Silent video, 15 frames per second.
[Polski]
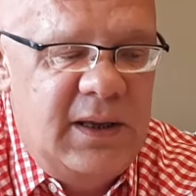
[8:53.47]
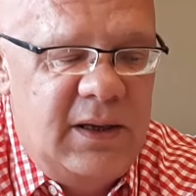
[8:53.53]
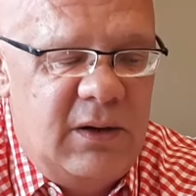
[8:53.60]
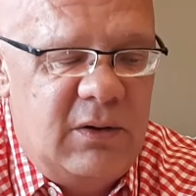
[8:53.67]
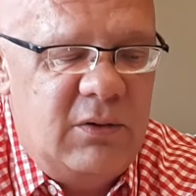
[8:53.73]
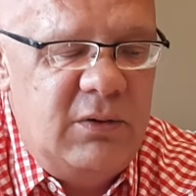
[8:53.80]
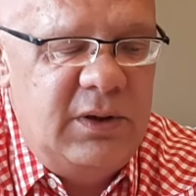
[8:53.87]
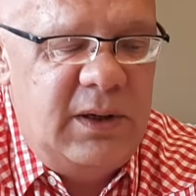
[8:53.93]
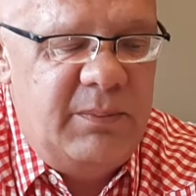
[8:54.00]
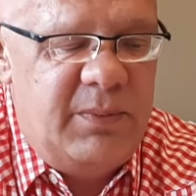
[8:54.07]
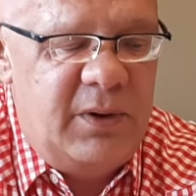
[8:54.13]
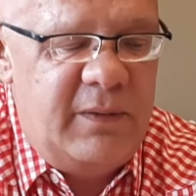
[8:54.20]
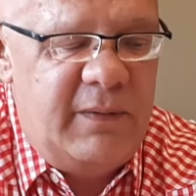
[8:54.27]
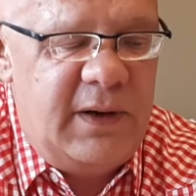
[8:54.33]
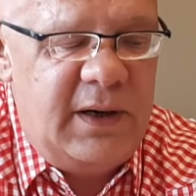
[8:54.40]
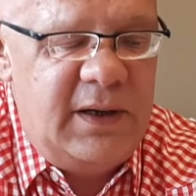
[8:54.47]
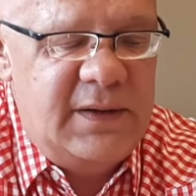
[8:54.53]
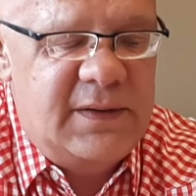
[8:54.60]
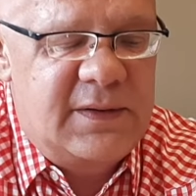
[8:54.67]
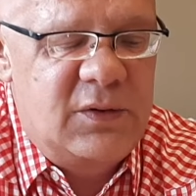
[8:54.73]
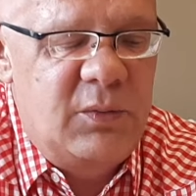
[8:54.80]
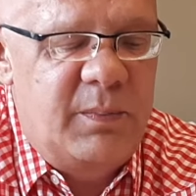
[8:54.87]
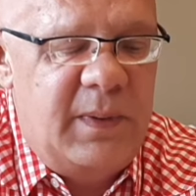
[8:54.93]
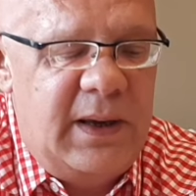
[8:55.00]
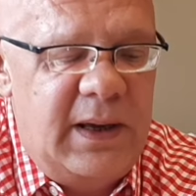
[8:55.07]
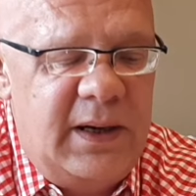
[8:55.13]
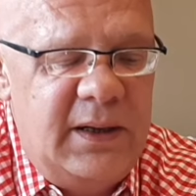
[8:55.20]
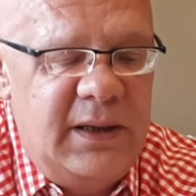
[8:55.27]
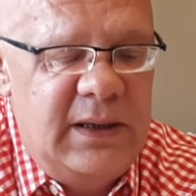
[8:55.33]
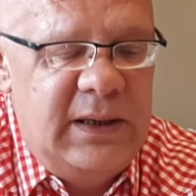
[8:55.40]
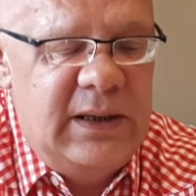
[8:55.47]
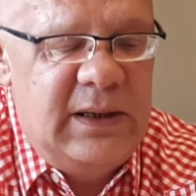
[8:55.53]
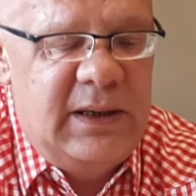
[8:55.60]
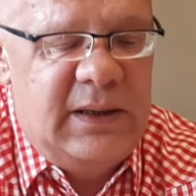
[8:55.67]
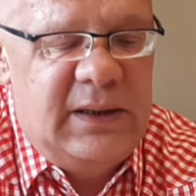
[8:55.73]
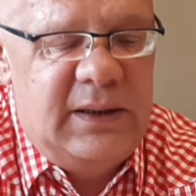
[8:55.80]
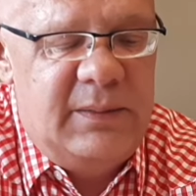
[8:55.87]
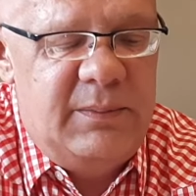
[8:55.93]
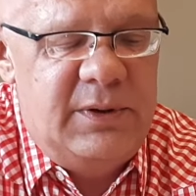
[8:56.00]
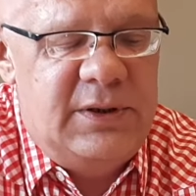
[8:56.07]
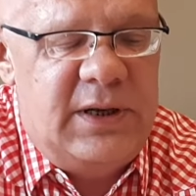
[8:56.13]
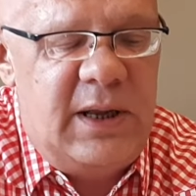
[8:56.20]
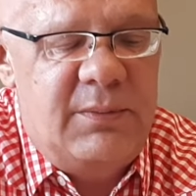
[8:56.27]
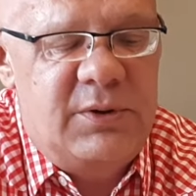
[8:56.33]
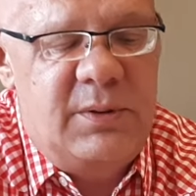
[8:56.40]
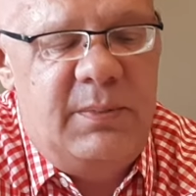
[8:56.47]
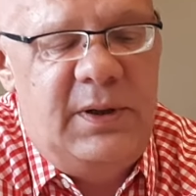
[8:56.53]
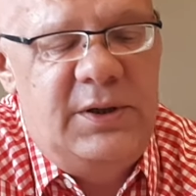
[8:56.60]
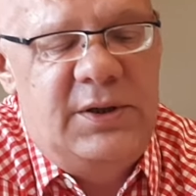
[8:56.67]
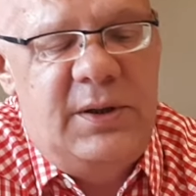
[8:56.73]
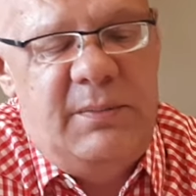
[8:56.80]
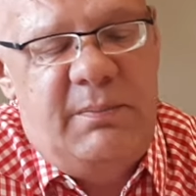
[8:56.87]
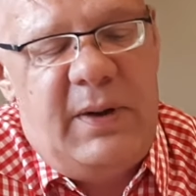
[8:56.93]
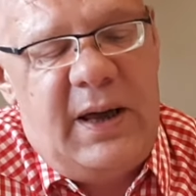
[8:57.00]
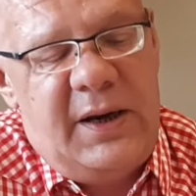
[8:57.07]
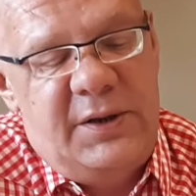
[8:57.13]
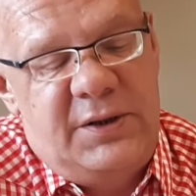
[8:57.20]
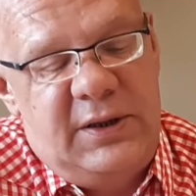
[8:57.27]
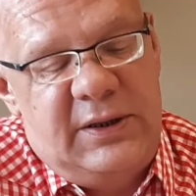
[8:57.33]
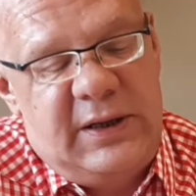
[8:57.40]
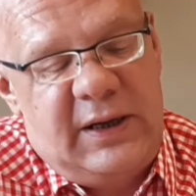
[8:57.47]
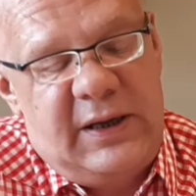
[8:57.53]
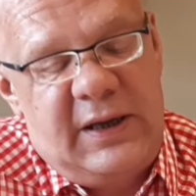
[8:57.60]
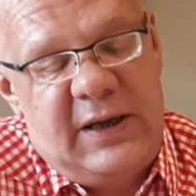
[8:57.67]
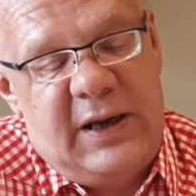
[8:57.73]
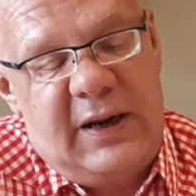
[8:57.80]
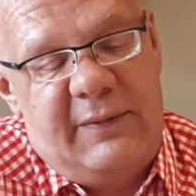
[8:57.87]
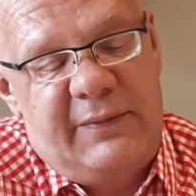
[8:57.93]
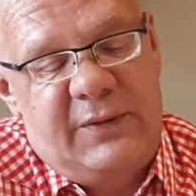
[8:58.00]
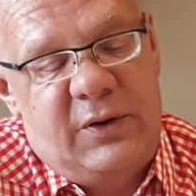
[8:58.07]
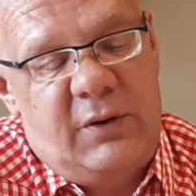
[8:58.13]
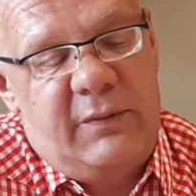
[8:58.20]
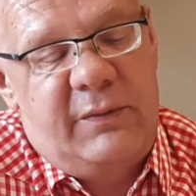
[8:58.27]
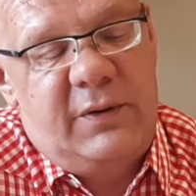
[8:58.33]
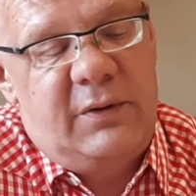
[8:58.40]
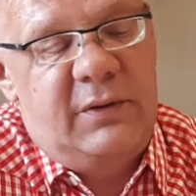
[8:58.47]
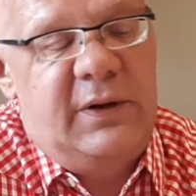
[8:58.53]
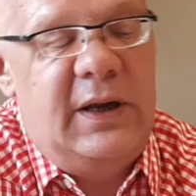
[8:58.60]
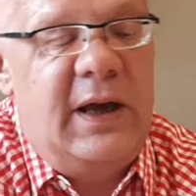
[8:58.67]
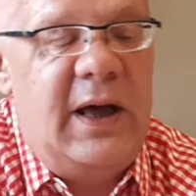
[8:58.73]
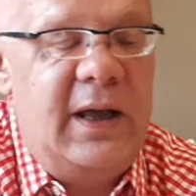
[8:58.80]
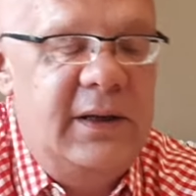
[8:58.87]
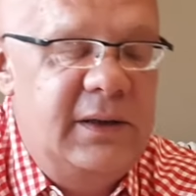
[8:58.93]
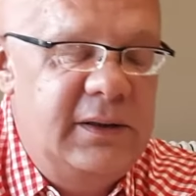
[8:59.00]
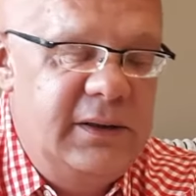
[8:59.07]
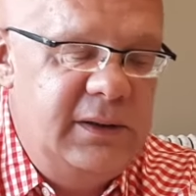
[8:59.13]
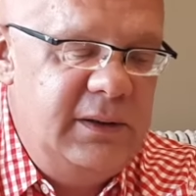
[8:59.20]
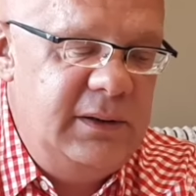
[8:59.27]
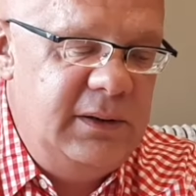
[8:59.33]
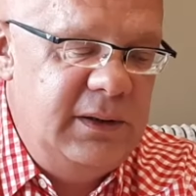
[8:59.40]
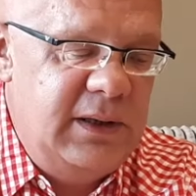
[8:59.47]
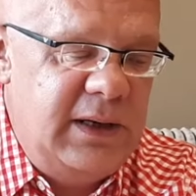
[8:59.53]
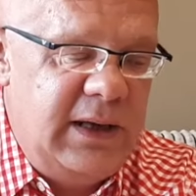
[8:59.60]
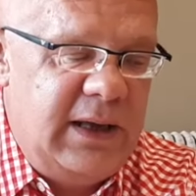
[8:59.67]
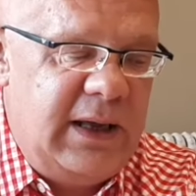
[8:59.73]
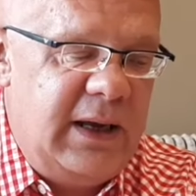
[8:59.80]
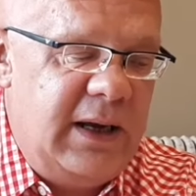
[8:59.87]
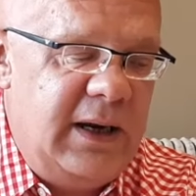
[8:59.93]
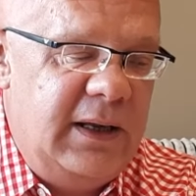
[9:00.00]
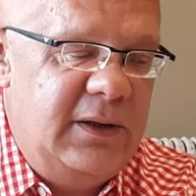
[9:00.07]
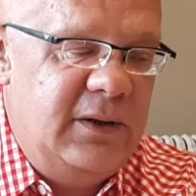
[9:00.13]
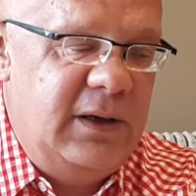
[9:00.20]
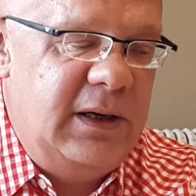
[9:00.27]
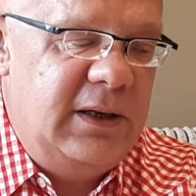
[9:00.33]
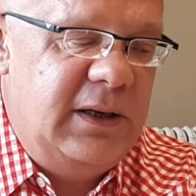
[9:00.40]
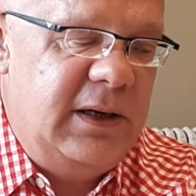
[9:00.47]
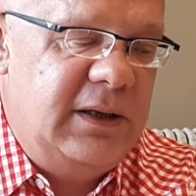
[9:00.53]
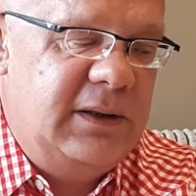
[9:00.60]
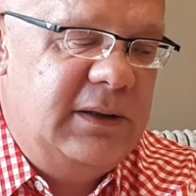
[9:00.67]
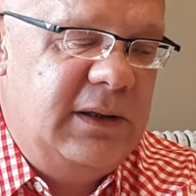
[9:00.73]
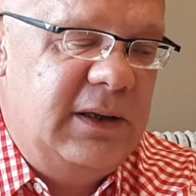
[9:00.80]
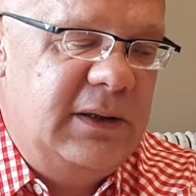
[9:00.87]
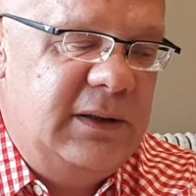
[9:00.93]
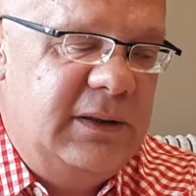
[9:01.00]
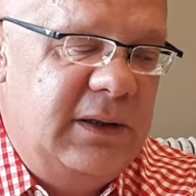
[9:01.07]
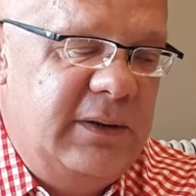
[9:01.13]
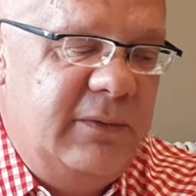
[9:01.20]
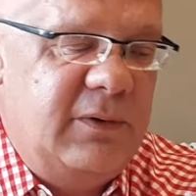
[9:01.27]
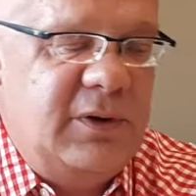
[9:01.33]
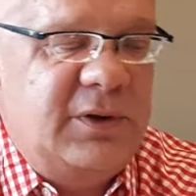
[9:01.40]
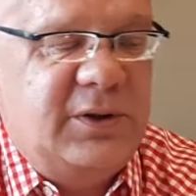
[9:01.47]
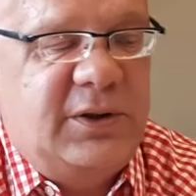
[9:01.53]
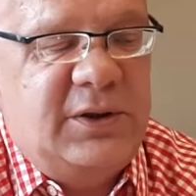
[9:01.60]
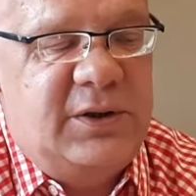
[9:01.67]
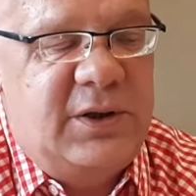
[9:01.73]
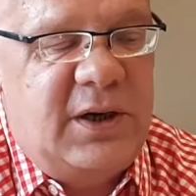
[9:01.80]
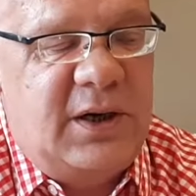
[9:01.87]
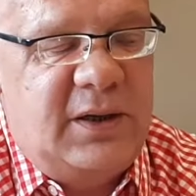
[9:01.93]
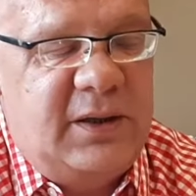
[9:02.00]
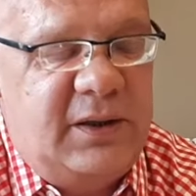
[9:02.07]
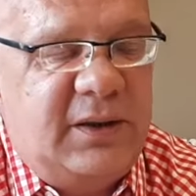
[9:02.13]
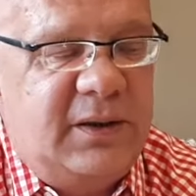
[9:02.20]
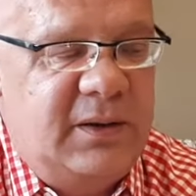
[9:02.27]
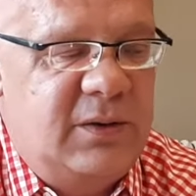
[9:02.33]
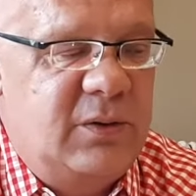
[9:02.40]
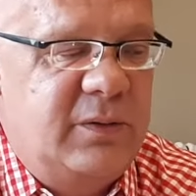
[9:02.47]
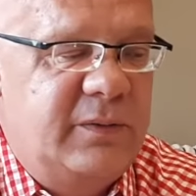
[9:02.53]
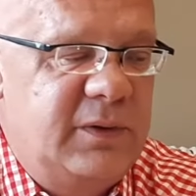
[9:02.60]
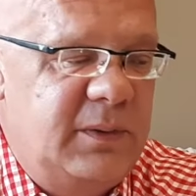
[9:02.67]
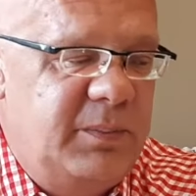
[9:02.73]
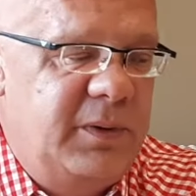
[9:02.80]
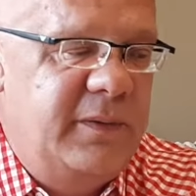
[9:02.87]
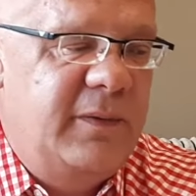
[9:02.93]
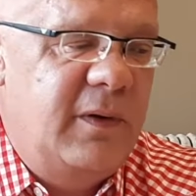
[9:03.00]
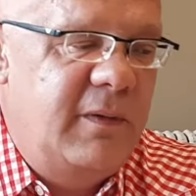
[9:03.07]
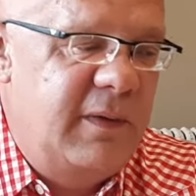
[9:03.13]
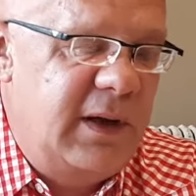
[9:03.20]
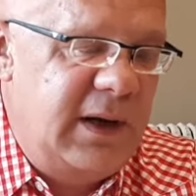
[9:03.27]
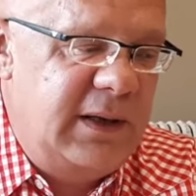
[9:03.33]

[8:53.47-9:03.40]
Ogólnie browar jest super. Y, myślałem, że będzie bardziej taki kraftowy, odjechany, ale no jednak ten, ten właściciel i główny piwowar